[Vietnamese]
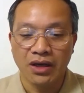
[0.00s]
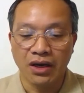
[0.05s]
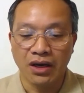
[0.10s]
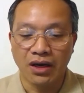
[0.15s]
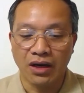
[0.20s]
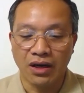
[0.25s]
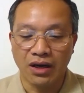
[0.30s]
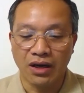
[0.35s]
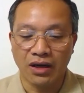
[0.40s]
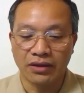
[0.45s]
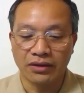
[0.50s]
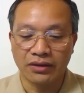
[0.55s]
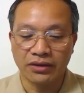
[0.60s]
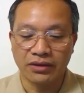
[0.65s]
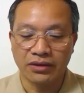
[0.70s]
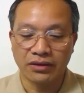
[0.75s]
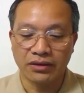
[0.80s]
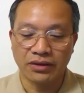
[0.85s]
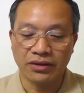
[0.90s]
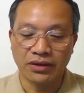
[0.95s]
uh,
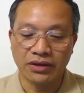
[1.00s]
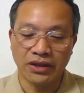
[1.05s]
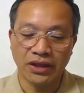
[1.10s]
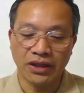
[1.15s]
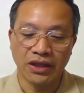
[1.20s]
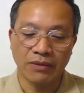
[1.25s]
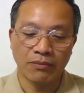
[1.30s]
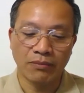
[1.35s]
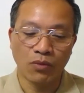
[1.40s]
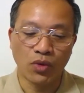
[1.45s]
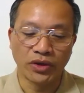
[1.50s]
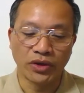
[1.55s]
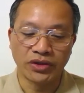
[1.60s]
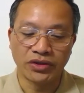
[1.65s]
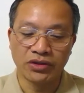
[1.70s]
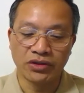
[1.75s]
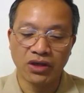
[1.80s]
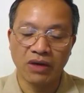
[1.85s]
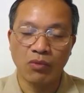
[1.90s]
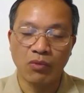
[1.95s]
thì buổi
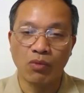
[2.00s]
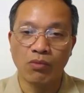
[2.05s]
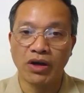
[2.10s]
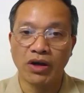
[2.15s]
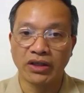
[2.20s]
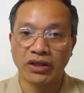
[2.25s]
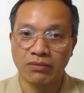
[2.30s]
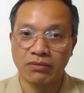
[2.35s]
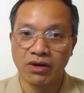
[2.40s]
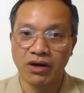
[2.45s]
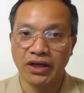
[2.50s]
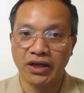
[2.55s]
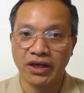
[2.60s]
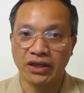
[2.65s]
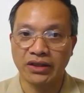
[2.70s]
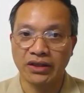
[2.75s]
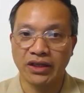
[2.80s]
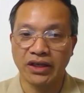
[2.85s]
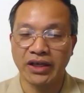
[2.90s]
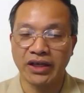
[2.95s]
trưa ngày 10 tháng 10
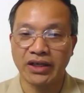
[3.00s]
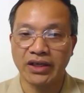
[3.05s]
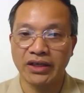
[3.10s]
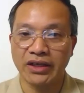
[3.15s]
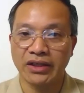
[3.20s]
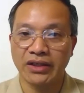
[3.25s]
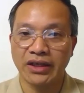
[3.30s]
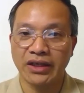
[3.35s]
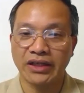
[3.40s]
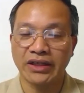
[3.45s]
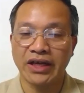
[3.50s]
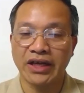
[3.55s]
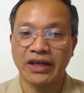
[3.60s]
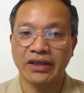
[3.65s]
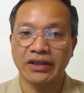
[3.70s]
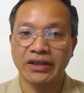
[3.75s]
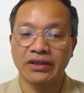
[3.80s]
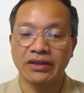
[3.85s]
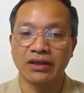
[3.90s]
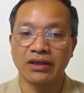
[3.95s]
ấy, thì anh anh
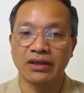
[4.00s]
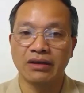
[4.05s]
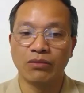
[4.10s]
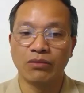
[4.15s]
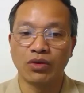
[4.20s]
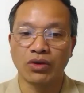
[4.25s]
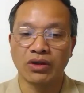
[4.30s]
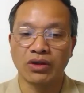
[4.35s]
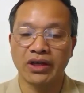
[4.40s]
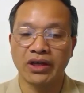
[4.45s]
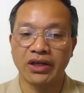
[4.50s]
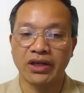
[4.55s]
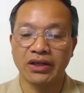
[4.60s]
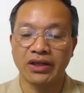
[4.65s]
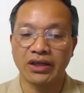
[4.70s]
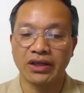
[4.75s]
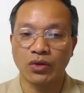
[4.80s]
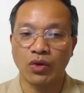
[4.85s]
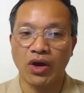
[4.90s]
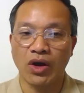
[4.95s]
Thanh nhận được một cái
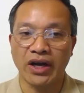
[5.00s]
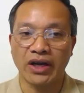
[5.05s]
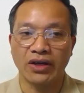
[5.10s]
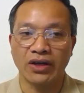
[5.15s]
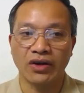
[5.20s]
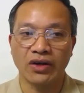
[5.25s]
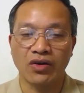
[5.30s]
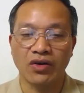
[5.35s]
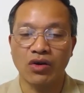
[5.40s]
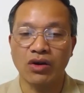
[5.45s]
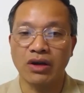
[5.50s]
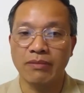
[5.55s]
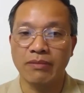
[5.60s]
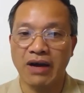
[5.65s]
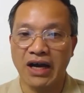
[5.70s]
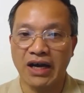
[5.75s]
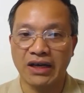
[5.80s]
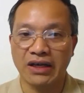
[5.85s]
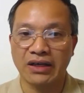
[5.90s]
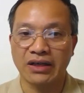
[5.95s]
điện thoại nói là có người
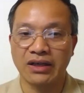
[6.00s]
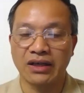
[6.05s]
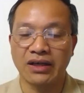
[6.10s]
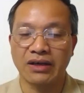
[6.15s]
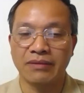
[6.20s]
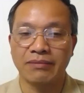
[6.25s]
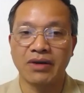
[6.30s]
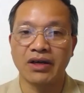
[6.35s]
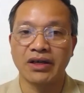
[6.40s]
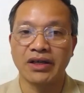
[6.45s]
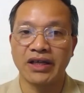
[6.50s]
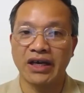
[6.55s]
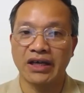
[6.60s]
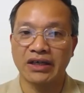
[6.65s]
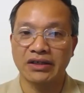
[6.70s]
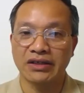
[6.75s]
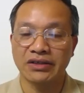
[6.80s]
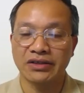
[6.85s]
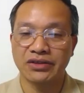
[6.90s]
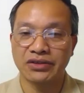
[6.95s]
bạn à, mời đi
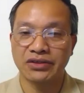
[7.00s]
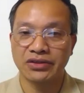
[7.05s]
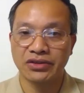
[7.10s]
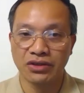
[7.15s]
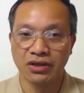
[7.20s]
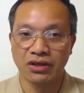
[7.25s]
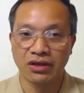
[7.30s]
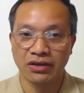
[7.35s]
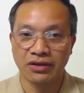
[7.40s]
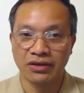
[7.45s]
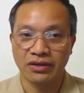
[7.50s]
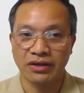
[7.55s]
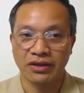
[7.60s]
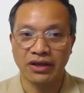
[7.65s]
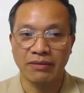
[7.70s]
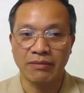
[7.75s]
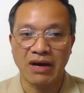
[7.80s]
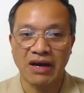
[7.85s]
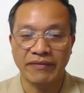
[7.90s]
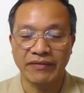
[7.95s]
ăn trưa
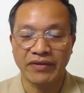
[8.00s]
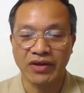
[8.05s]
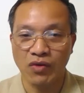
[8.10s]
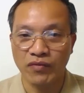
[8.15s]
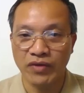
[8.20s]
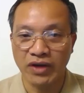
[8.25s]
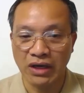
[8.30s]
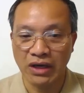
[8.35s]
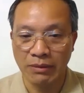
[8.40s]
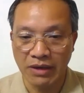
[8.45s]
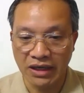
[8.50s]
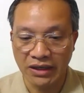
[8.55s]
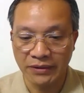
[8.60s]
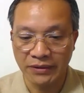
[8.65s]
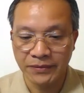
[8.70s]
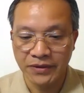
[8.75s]
để bàn về công việc làm ăn